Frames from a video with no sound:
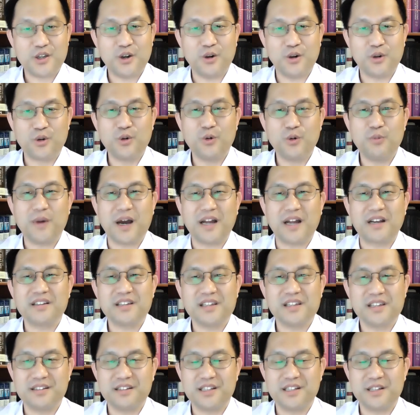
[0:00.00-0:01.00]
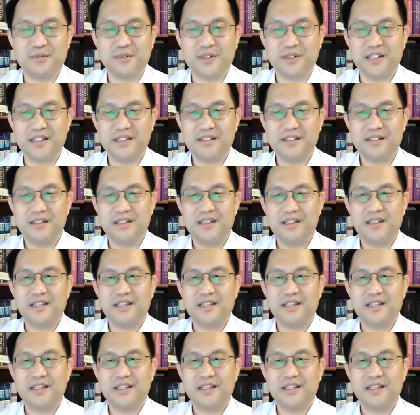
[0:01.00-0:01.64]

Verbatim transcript: 경고 반응이기 때문에